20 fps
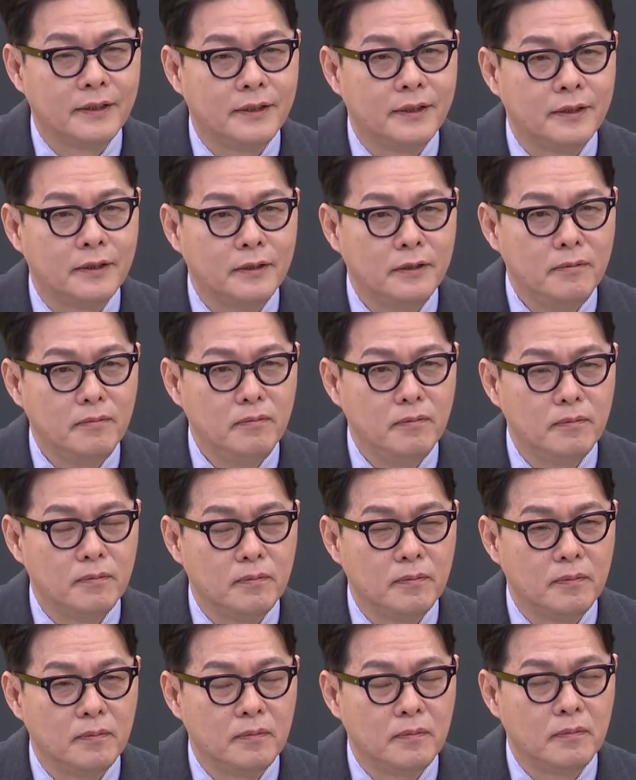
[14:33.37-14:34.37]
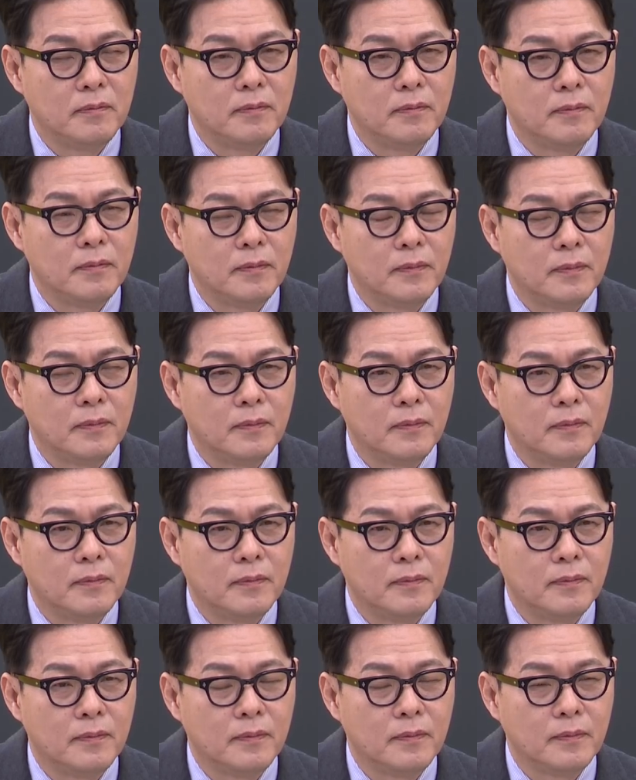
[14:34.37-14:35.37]
지금,
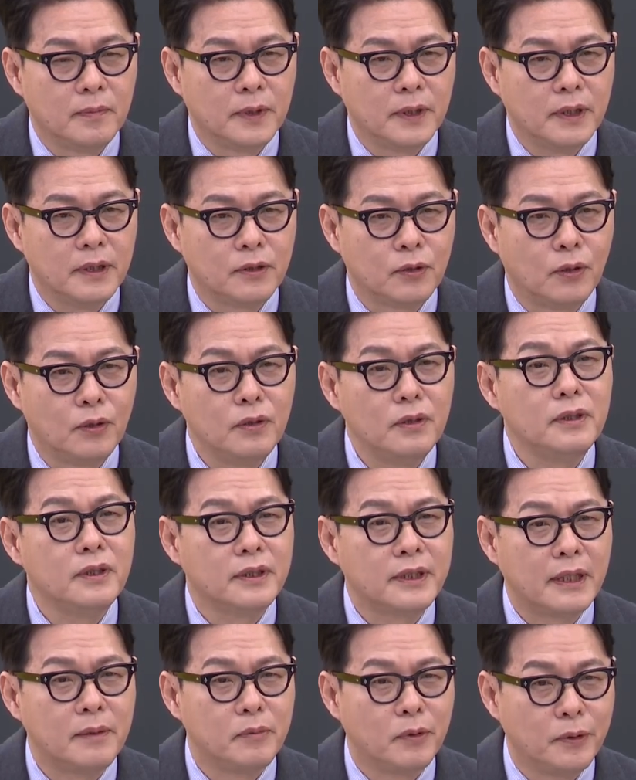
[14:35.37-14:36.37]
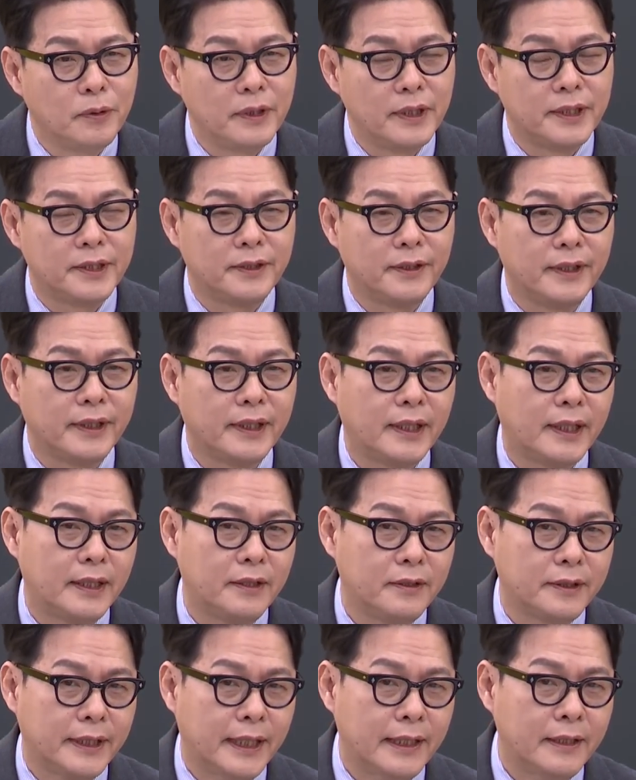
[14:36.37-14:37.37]
그러니까 저는 이제 잘 모르겠어요. 그러니까
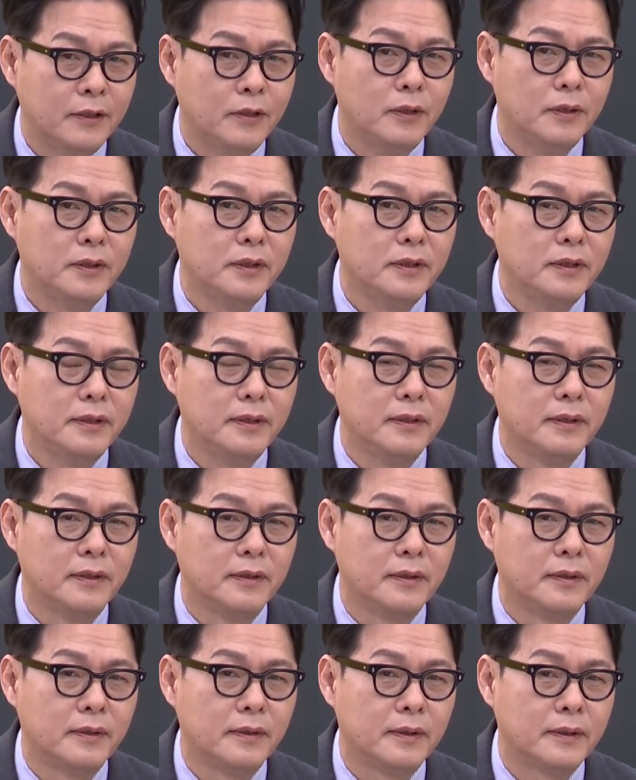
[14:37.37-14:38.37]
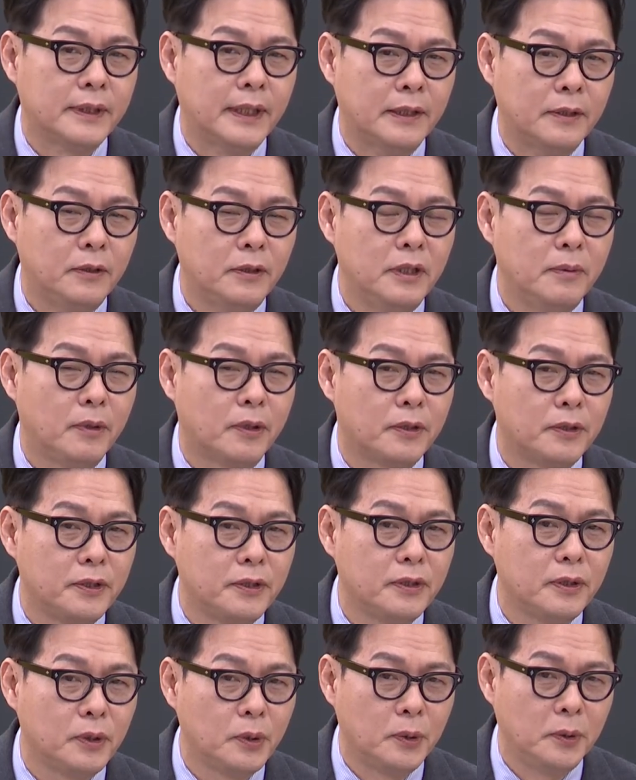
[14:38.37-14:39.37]
가령 사건이
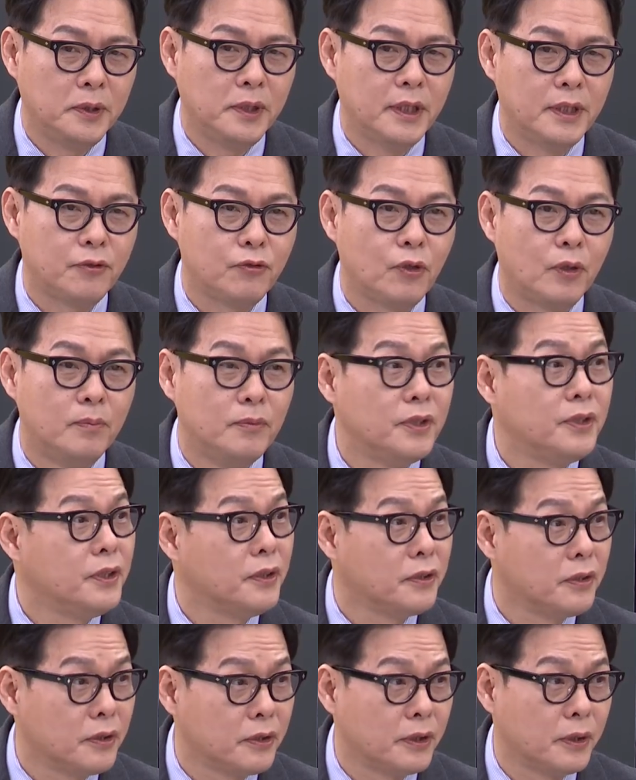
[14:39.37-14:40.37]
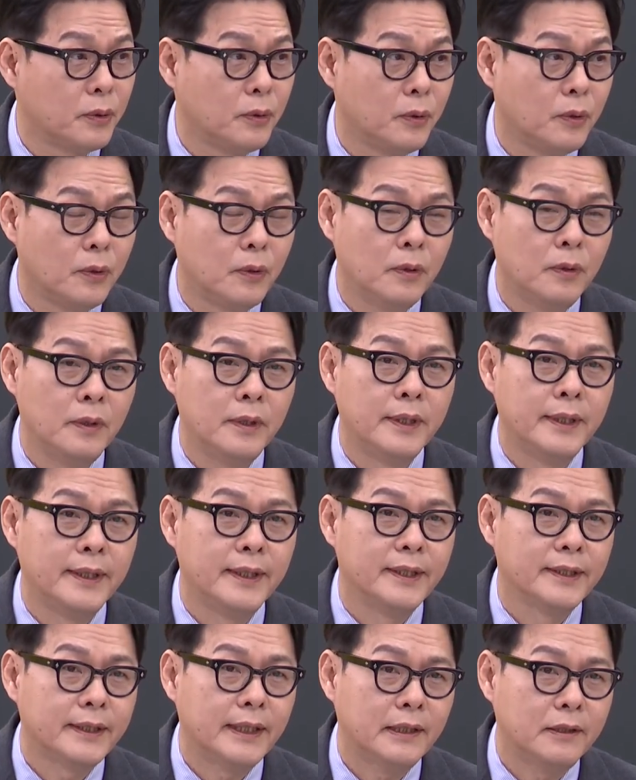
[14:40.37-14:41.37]
벌어진 건 통제할 수 없는 영역이고,
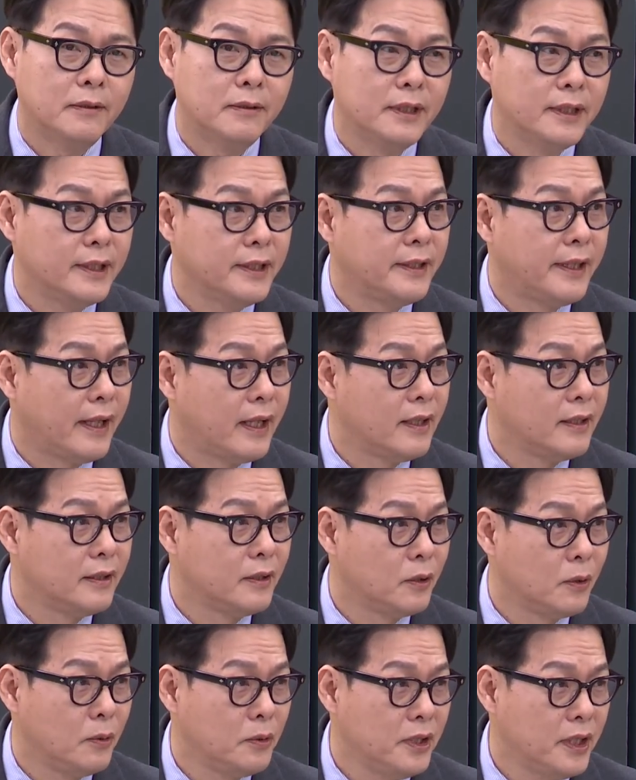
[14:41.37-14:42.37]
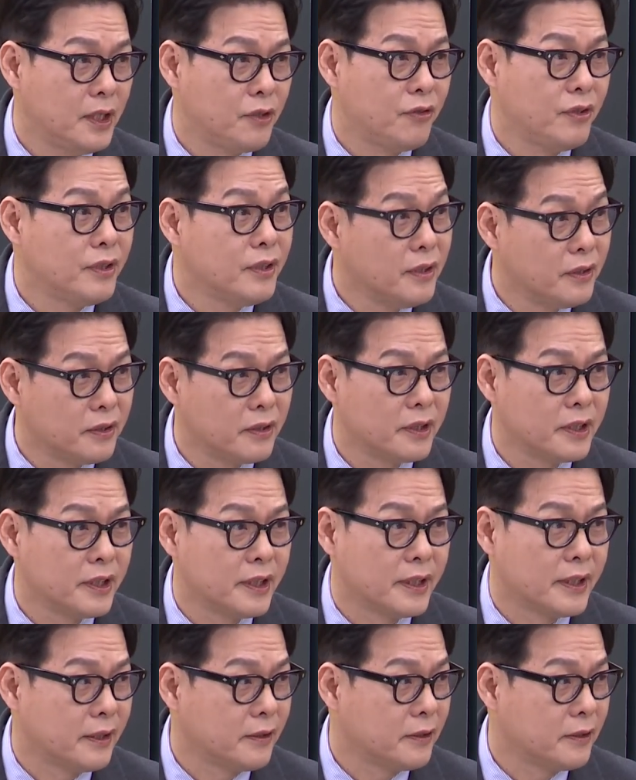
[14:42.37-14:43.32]
사건에 대한 대응은 통제할 수 있는 영역이잖아요.